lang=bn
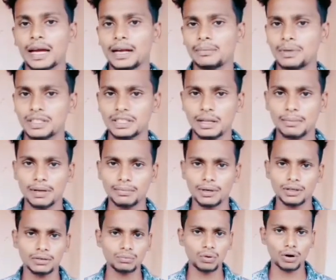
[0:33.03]
অ্যান্ড প্রেস দ্য বেল
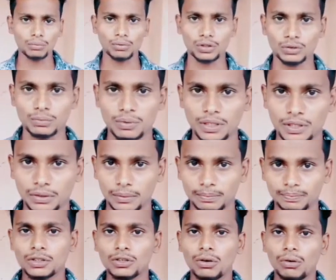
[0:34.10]
বাটন ফর মোস্ট ভিডিও
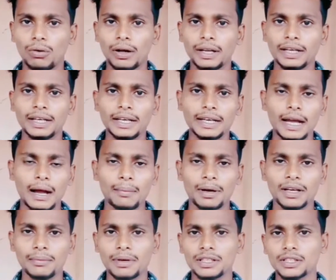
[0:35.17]
সো অনেকেই
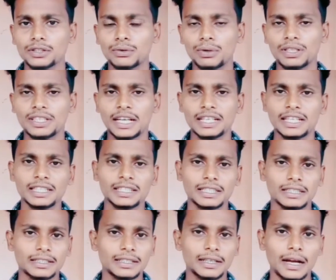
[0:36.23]
আমাকে মেসেজ করে
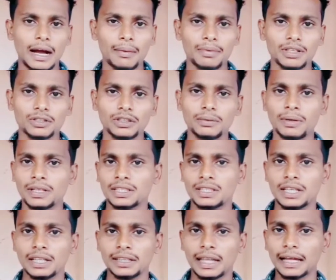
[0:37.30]
জানিয়েছে যে আমরা যদি
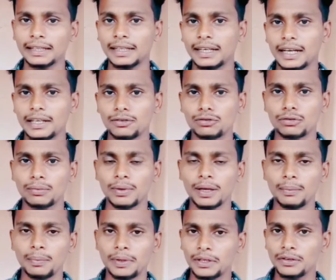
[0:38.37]
ফেসটা না দেখাই
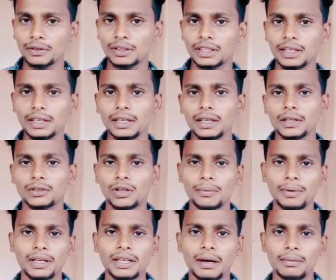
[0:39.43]
ইউটিউবের ভিডিওতে
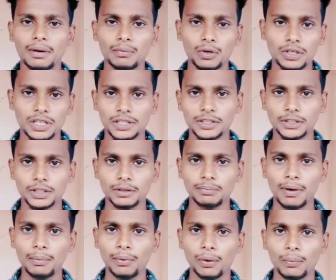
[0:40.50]
তবে কি আমরা মনিটাইজেশন
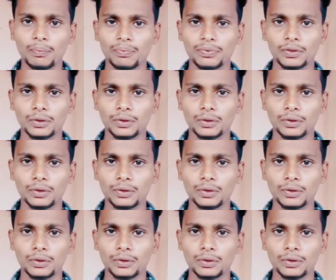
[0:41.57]
পাবো